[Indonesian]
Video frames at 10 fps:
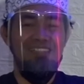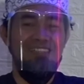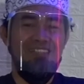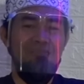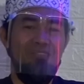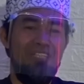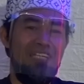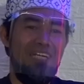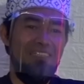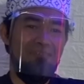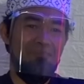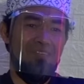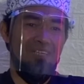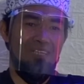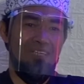Kemudian
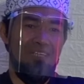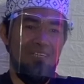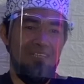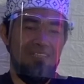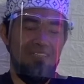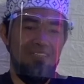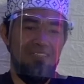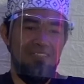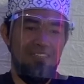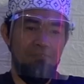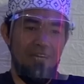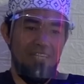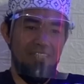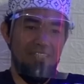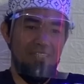eh, keistimewaan
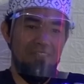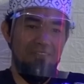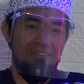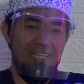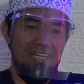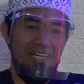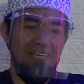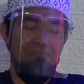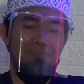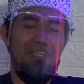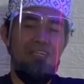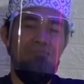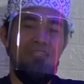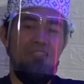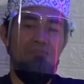yang kedua,
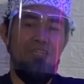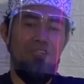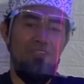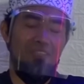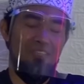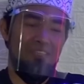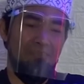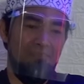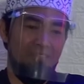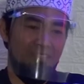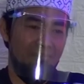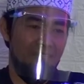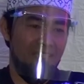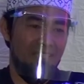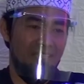mengapa Ramadan disebut
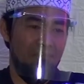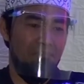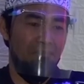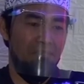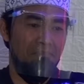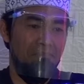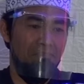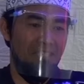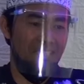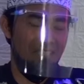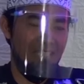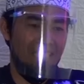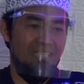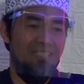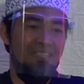sebagai pemimpinnya
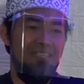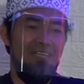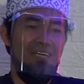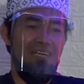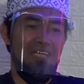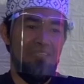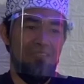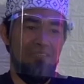atau